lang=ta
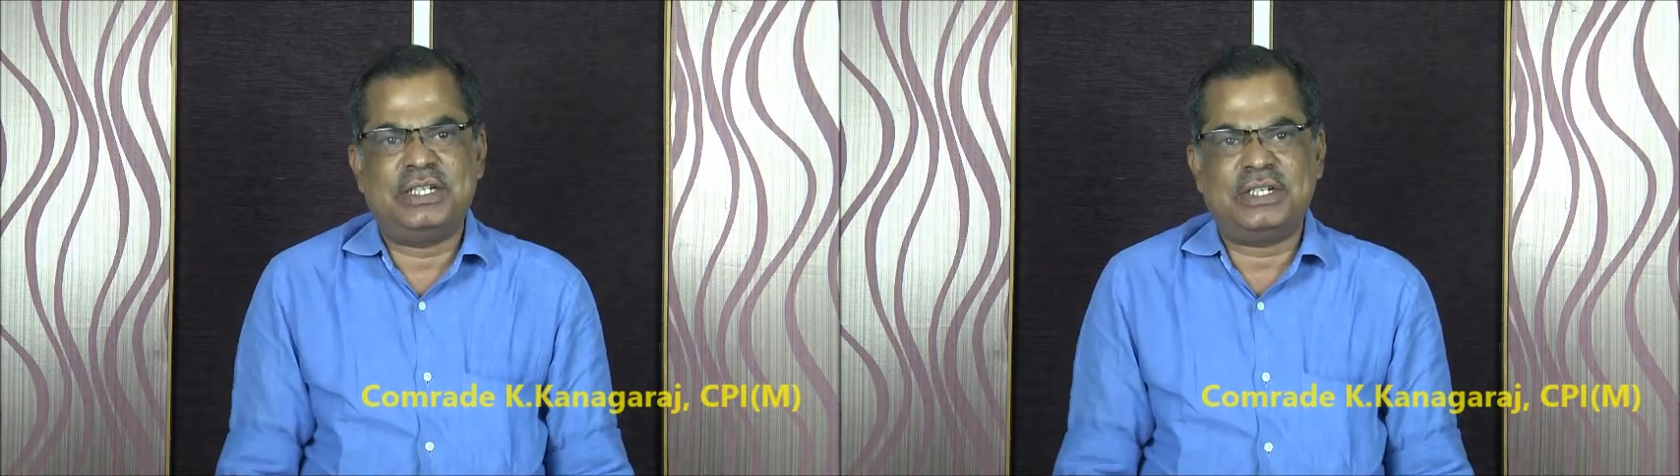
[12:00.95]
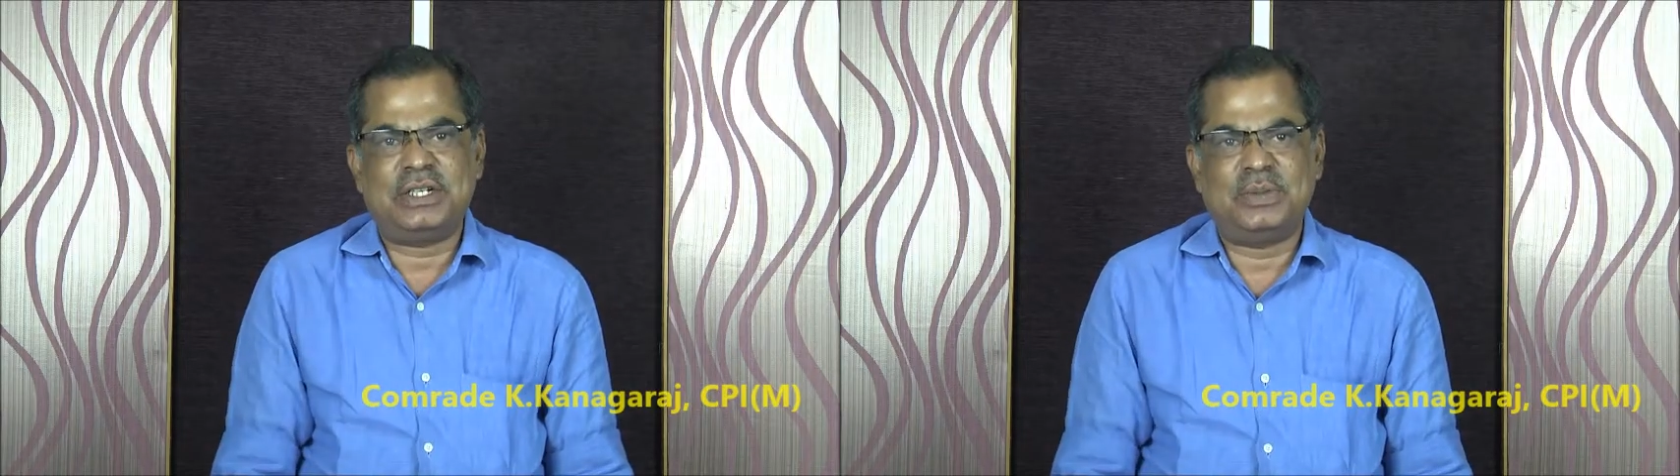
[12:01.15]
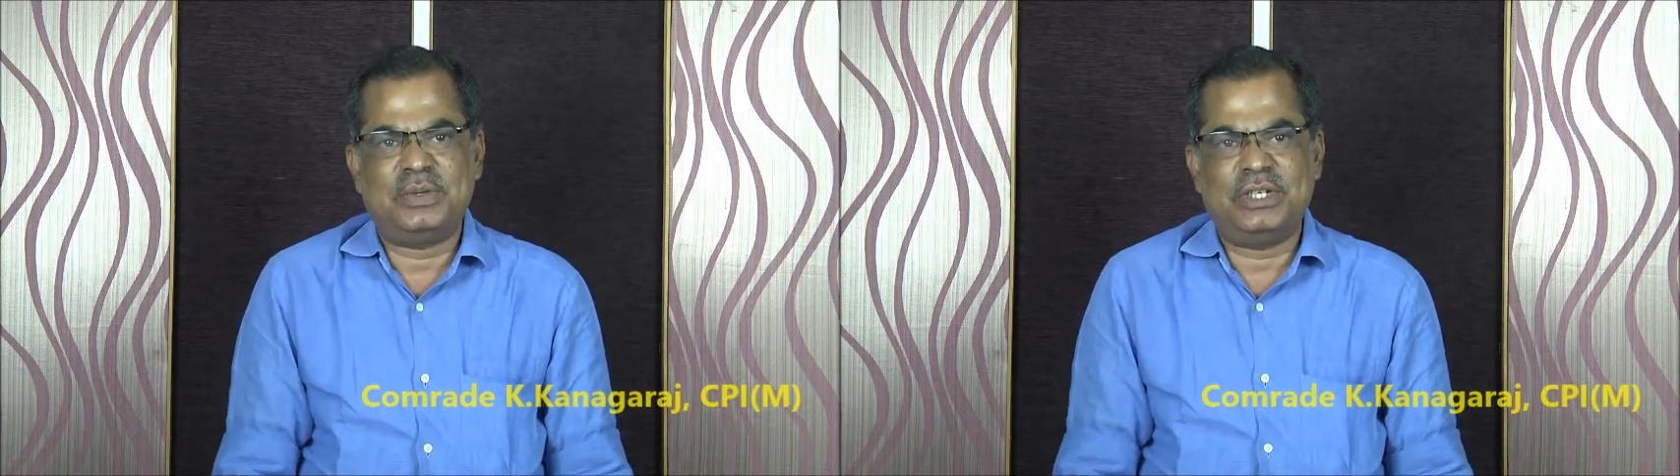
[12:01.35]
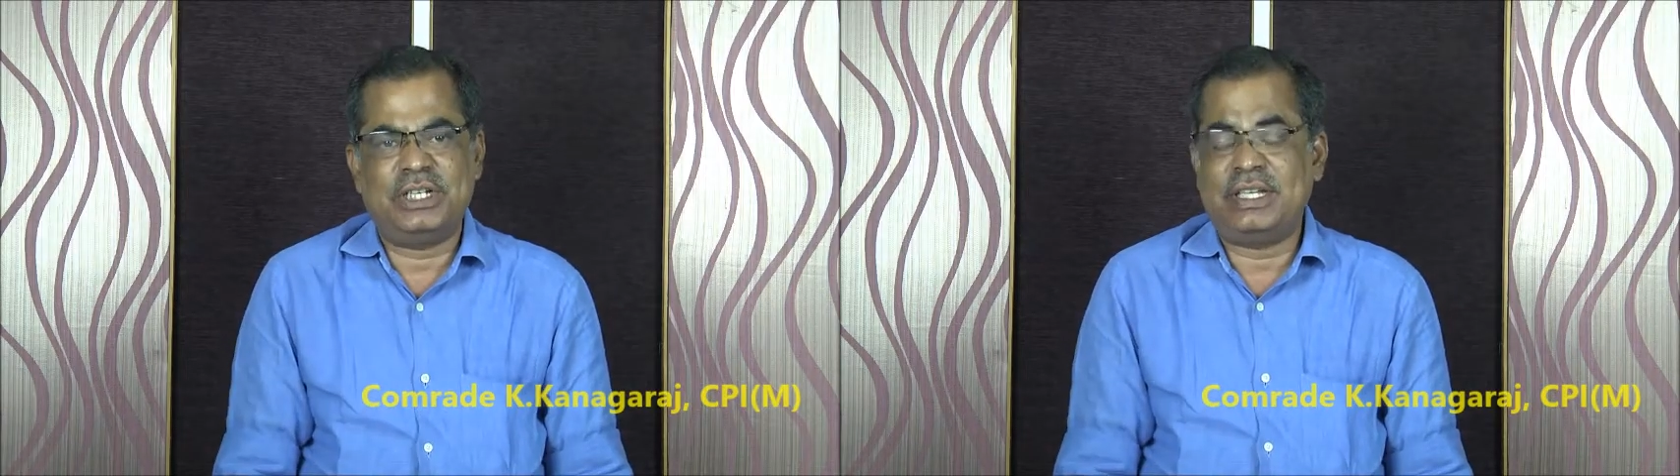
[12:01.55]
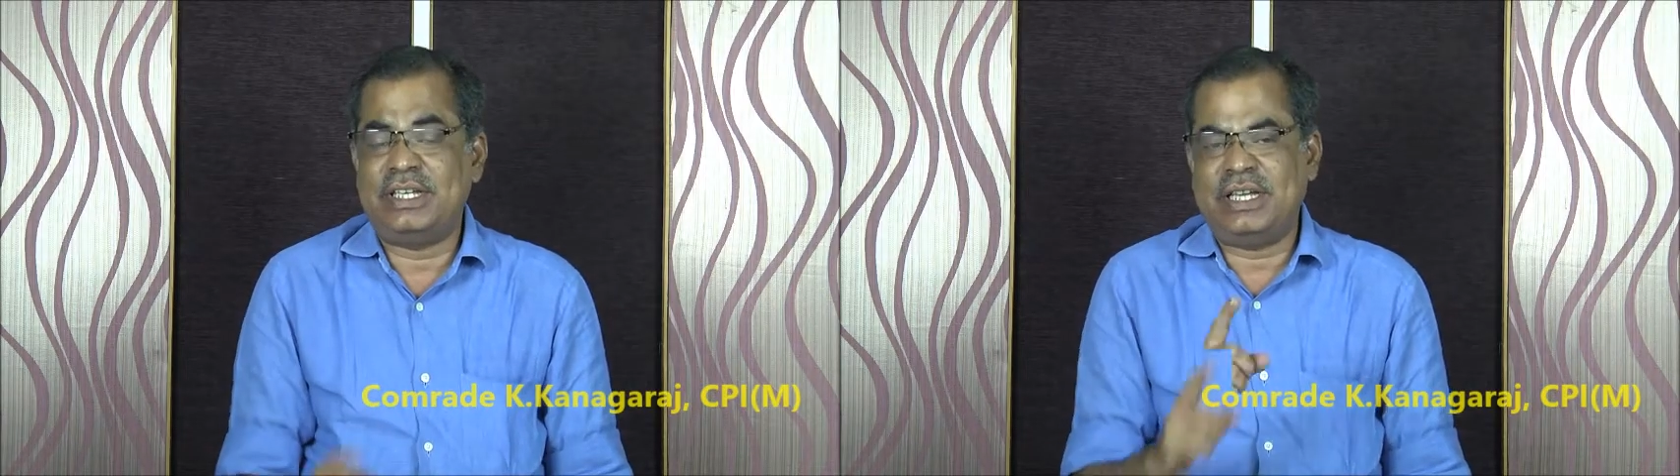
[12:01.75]
இருக்கிற போது
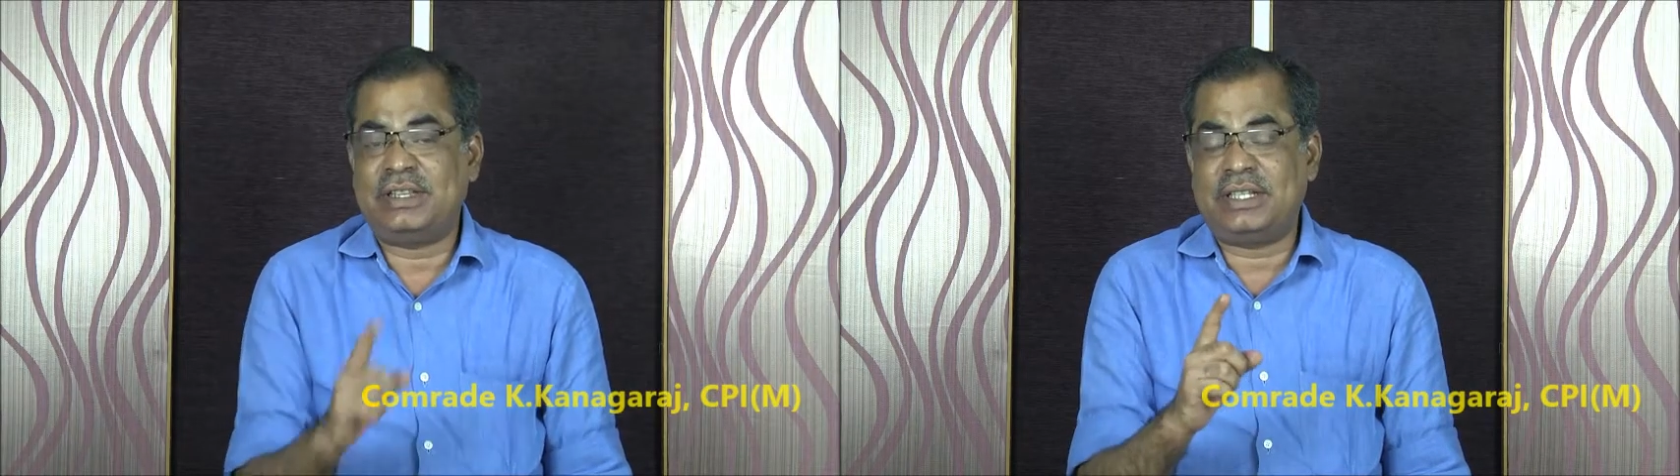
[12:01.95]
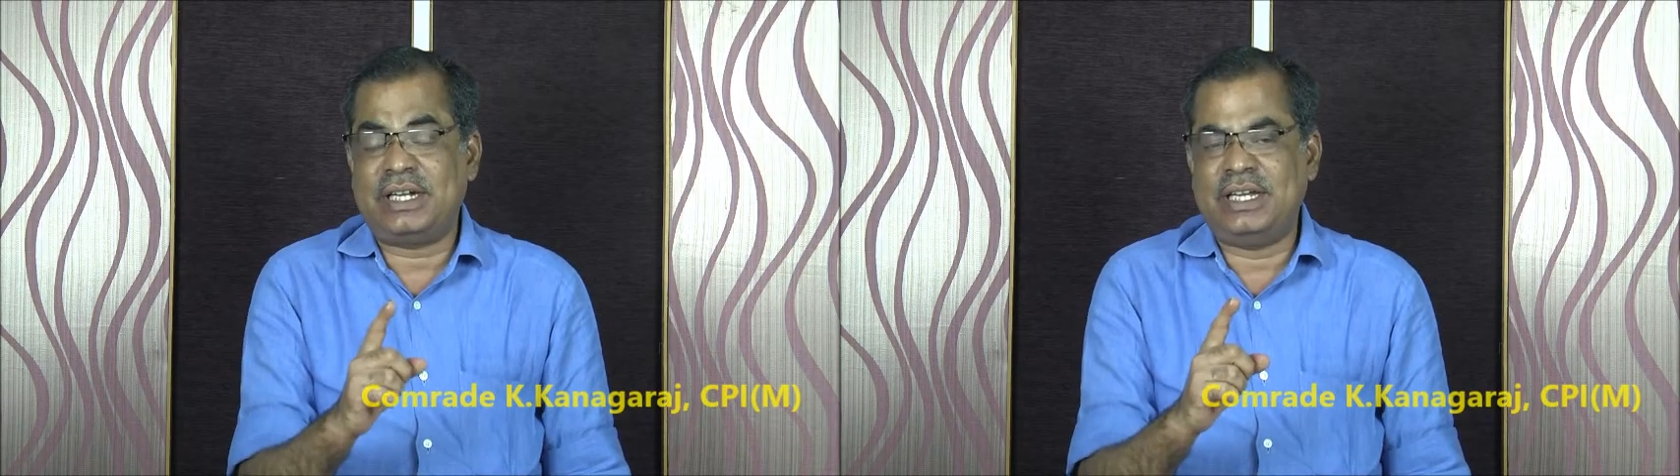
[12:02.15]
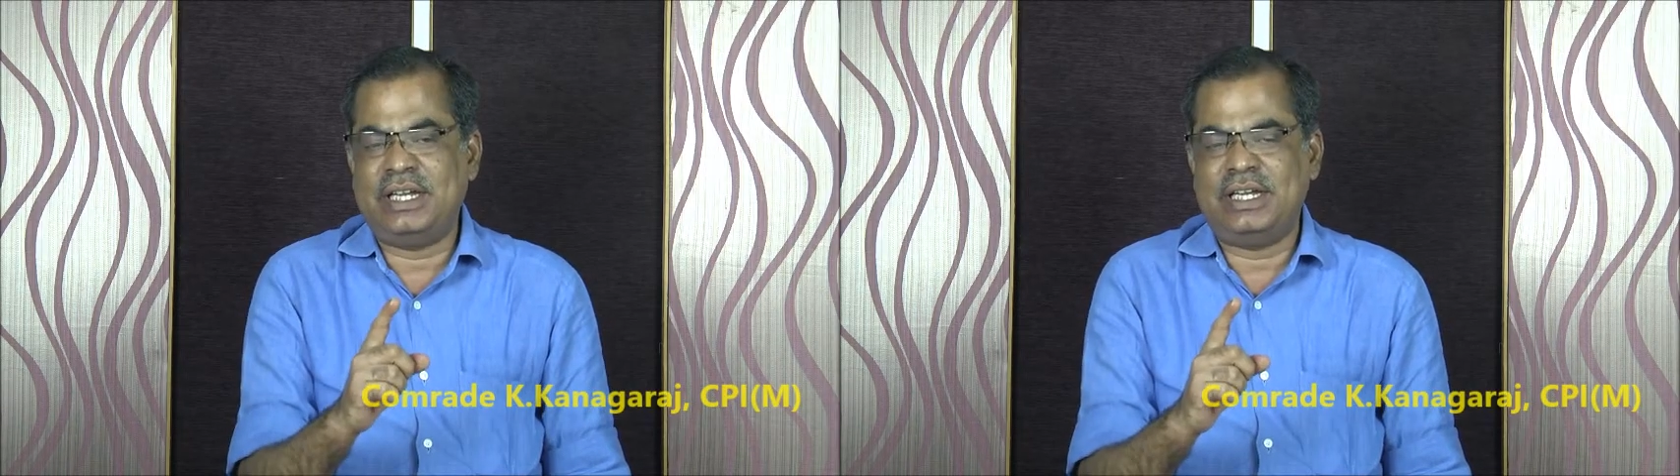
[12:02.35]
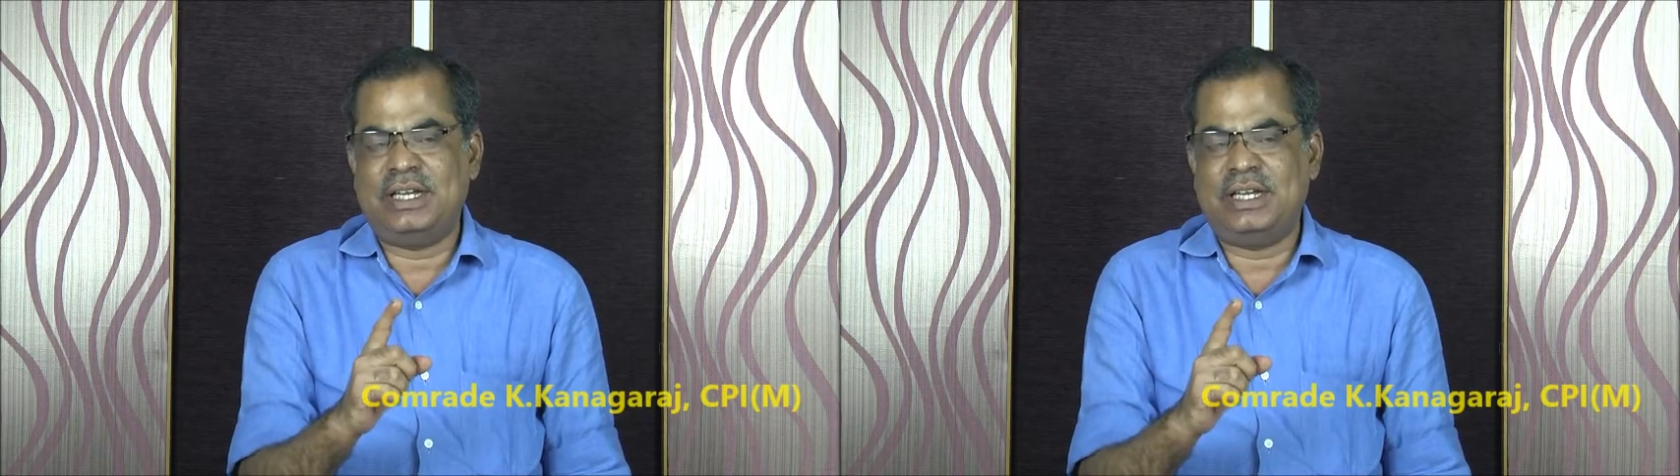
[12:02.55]
எத்தனை